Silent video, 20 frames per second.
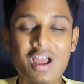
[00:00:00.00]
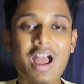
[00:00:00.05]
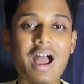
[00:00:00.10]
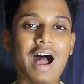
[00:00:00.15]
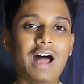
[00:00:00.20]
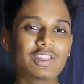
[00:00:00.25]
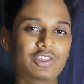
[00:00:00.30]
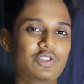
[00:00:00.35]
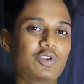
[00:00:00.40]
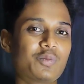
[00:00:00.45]

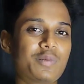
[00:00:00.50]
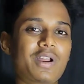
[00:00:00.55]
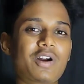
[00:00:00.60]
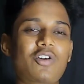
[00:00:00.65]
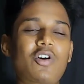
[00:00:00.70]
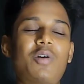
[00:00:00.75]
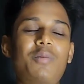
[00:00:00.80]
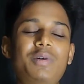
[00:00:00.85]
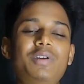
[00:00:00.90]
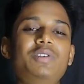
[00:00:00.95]
আর তোমরা
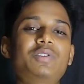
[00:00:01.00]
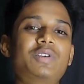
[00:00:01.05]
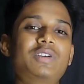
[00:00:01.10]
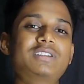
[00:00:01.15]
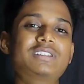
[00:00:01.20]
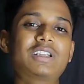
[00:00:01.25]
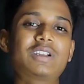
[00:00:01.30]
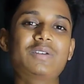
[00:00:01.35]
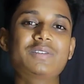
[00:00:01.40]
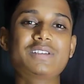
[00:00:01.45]
কমেন্ট করে
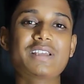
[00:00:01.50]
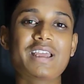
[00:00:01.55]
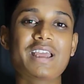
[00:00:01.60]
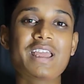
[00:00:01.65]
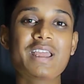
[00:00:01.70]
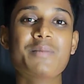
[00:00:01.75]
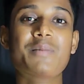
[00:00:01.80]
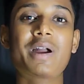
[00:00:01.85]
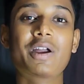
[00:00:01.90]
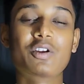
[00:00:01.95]
জানাও যে এই
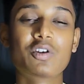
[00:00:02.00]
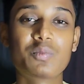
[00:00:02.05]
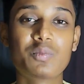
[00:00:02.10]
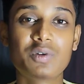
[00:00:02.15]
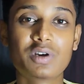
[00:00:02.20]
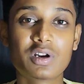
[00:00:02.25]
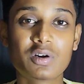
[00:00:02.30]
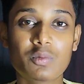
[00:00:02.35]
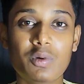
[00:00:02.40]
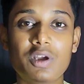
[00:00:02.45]

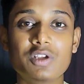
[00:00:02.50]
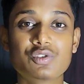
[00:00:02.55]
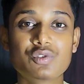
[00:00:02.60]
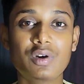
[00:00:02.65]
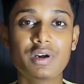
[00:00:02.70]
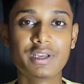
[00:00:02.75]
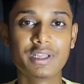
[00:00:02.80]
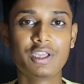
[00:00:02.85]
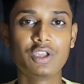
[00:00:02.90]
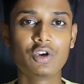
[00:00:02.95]
মাইক্রোফোনটার ভয়েস
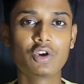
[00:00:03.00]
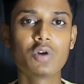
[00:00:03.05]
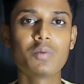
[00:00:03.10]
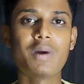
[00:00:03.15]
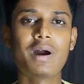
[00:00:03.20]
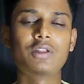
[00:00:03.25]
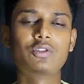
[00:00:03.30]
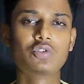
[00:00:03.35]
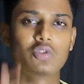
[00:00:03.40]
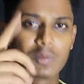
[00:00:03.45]
কোয়ালিটি কীরকম
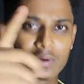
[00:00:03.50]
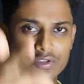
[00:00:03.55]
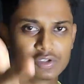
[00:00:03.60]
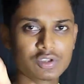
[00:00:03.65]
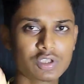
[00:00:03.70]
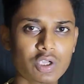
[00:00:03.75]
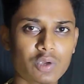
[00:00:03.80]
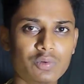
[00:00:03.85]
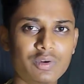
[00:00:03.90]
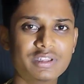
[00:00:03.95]
আর তোমরা যদি
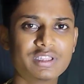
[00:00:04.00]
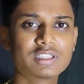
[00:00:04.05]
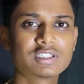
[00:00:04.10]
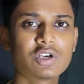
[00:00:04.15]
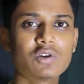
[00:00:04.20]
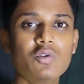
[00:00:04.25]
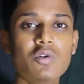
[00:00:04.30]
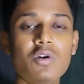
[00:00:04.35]
কেউ নিতে চাও